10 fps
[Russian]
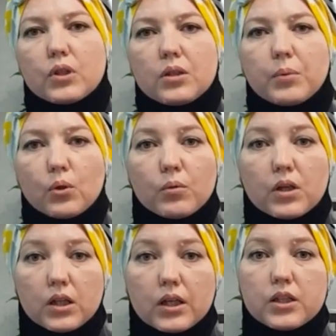И потом,
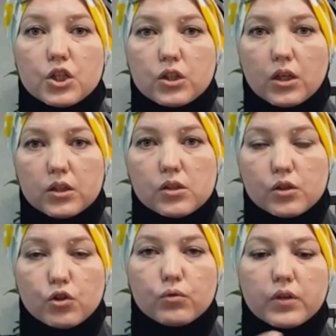когда, конечно, они
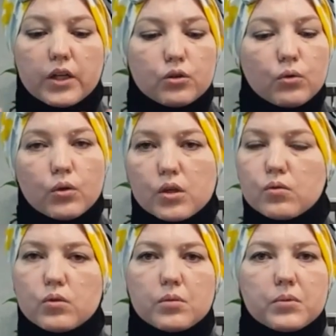слышат в коридорах
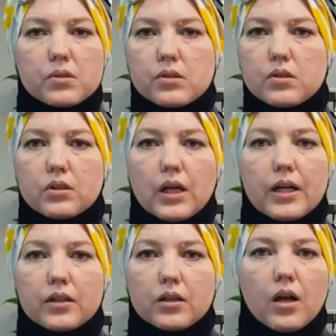судебных
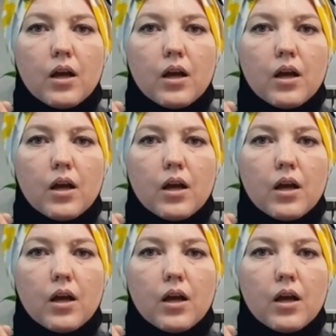заседаний,